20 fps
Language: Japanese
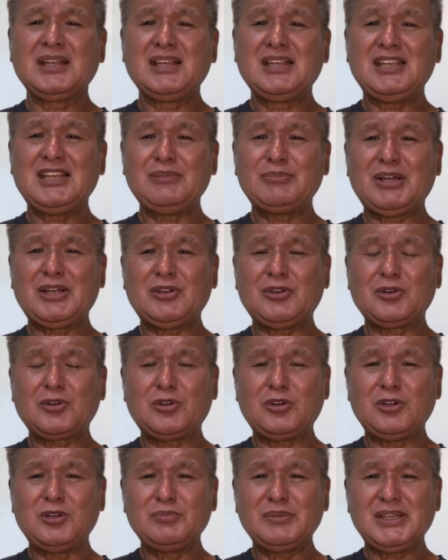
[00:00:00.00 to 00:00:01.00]
今の
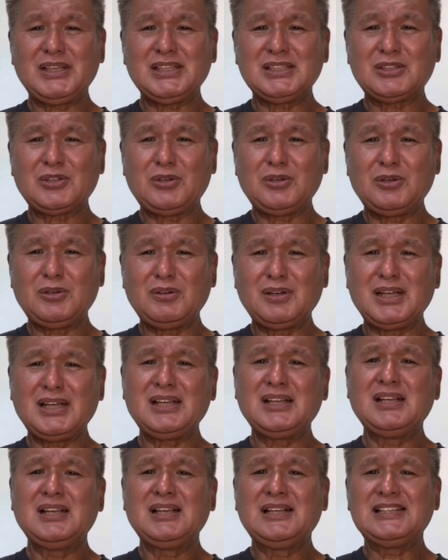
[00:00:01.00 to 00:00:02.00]
公明党
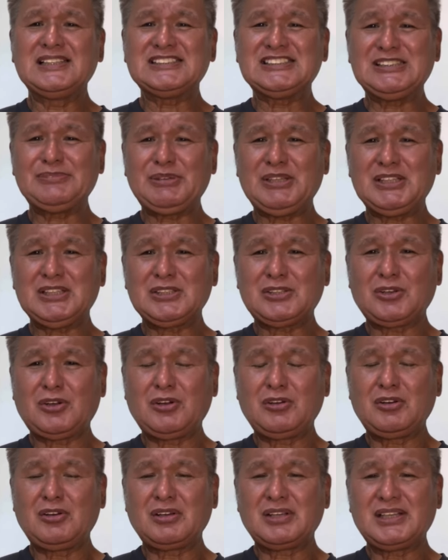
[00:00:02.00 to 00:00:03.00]
は自民
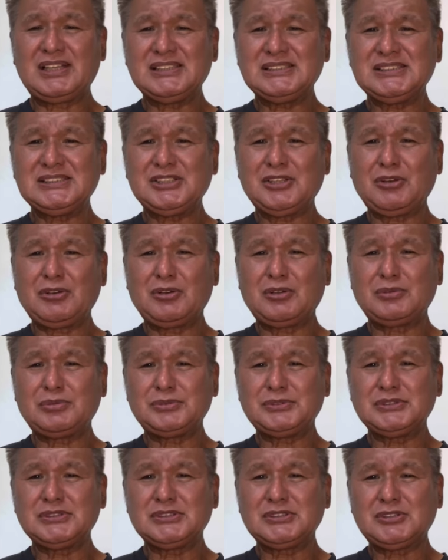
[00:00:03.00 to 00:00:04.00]
党の金魚の
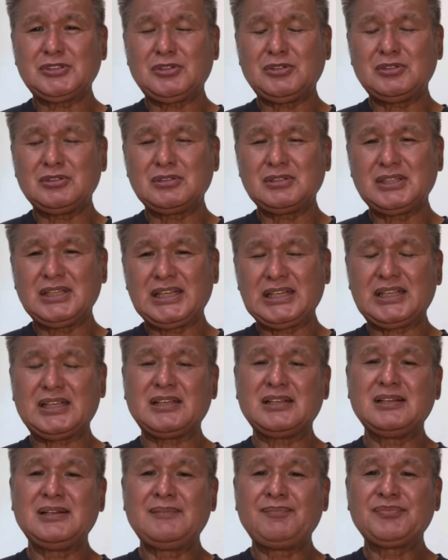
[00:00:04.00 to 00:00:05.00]
糞となり
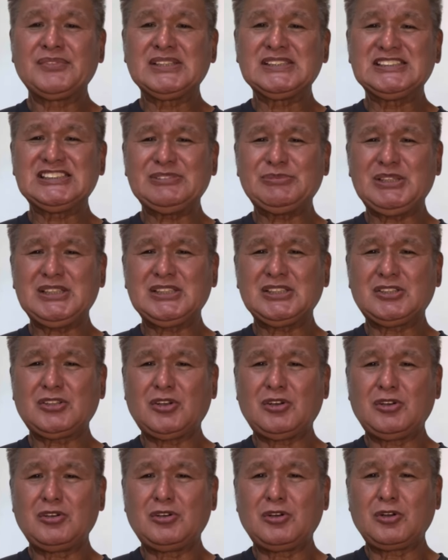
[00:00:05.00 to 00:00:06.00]
自民
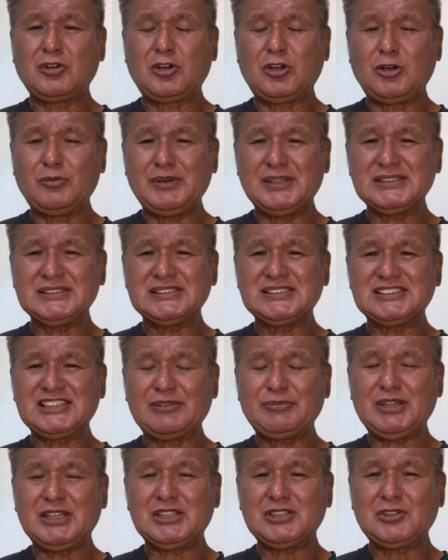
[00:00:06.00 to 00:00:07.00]
党の小判
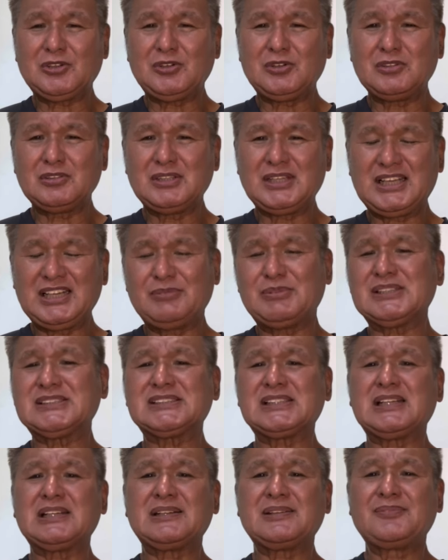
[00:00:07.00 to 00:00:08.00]
ざめとなりまし
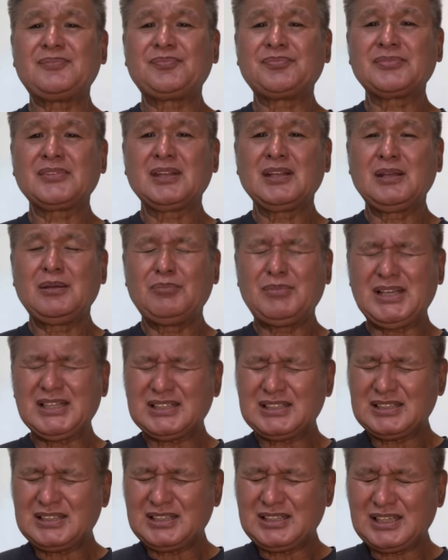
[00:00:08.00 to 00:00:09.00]
た
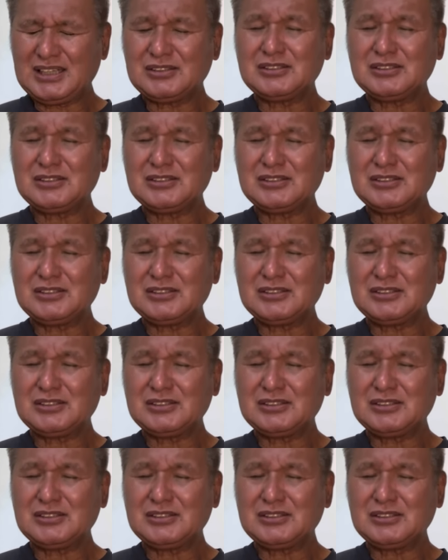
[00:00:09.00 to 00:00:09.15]
全